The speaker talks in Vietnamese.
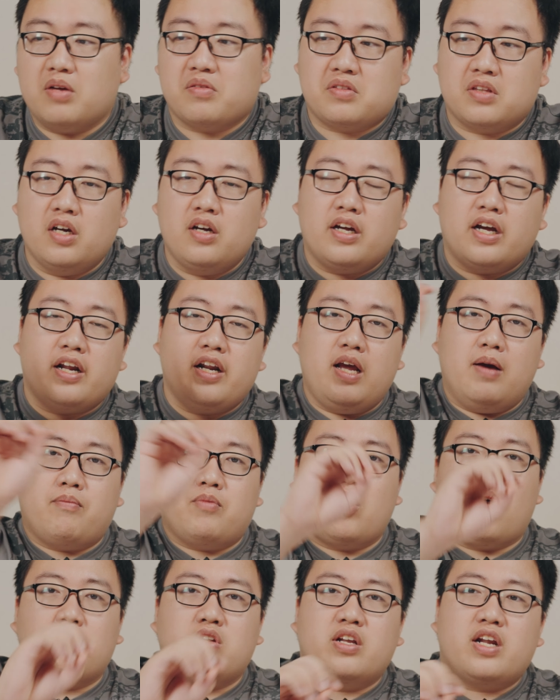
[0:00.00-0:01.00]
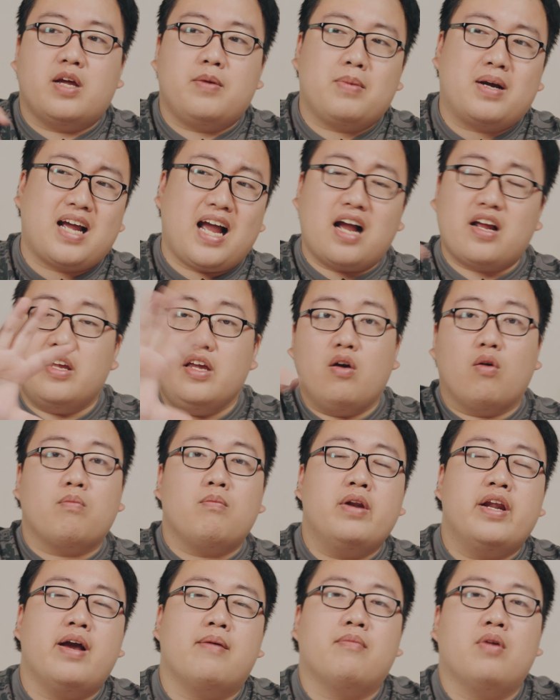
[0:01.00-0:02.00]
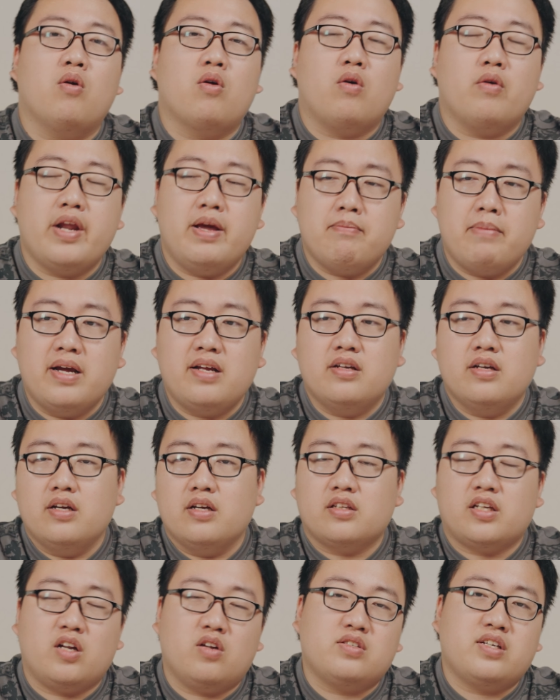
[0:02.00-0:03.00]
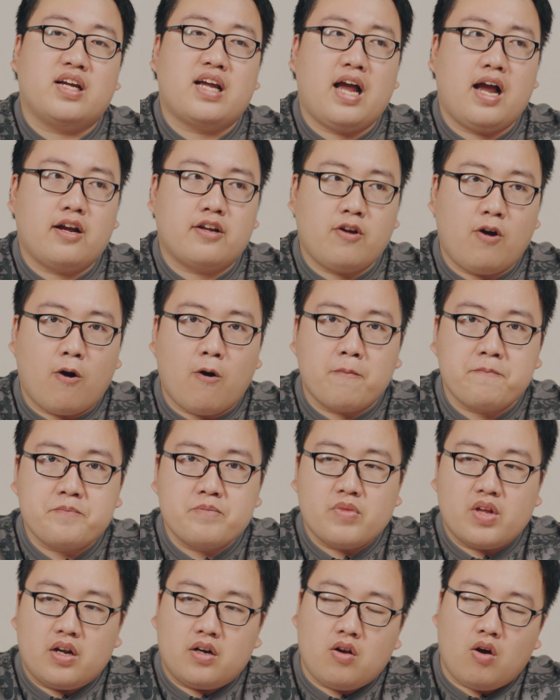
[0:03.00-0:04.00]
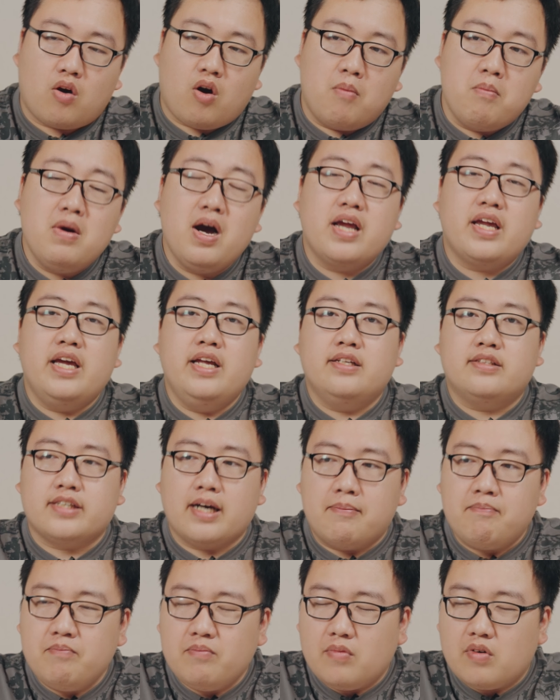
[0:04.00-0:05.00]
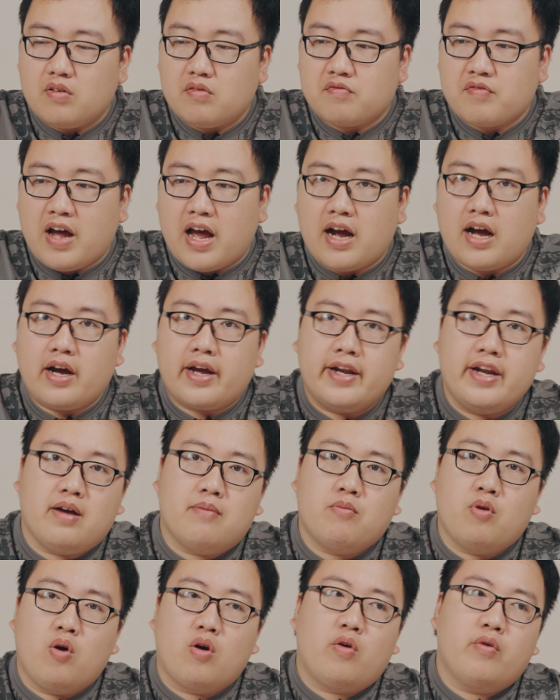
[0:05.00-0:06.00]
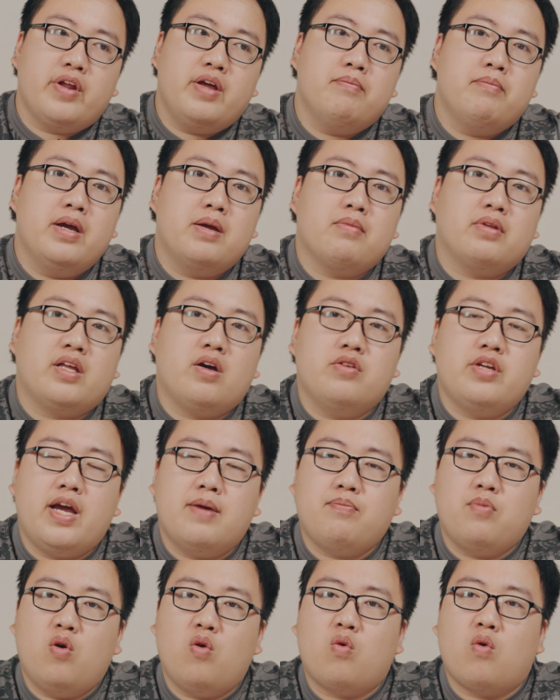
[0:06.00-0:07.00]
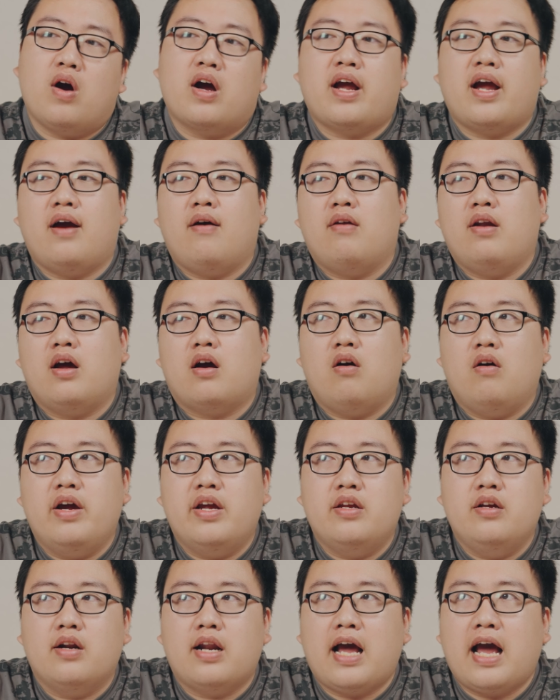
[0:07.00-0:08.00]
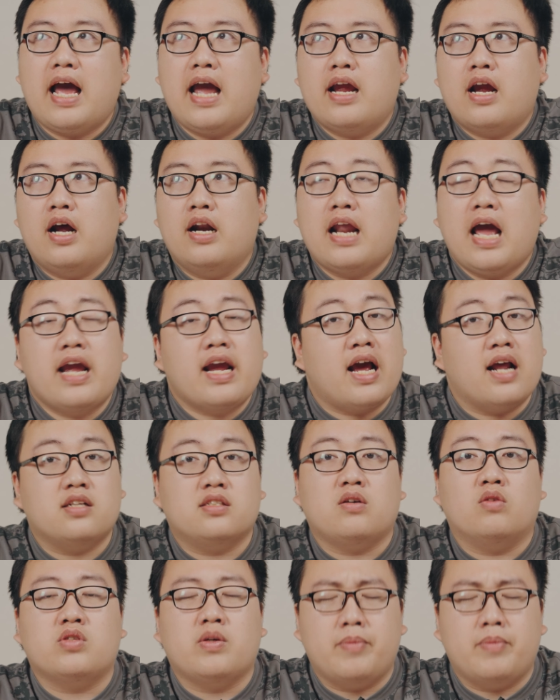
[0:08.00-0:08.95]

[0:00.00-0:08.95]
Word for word: về từng cái điểm nhỏ như này, mà càng nhiều điểm local dimming thì nó sẽ càng nhỏ. Nó có 10.000 chấm và các cái điểm local dimming mà theo như Apple quảng cáo là có hình như là gần 2.600